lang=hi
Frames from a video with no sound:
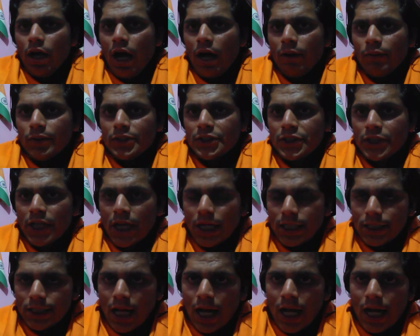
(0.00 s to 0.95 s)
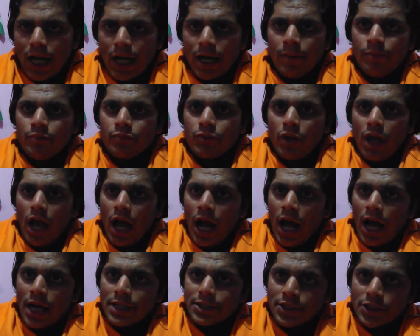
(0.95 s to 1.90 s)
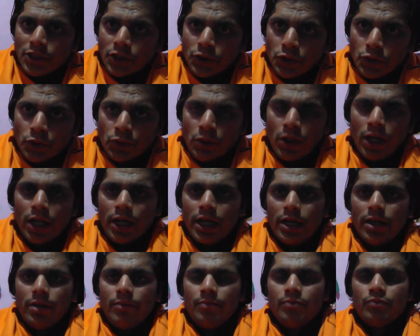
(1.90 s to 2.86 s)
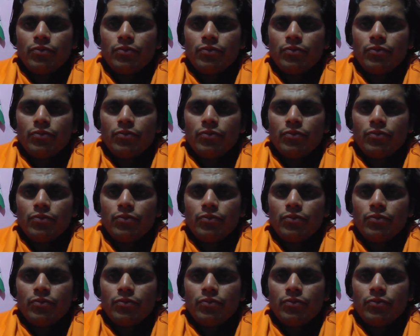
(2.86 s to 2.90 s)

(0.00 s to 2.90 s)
आवश्यकता आज क्यों है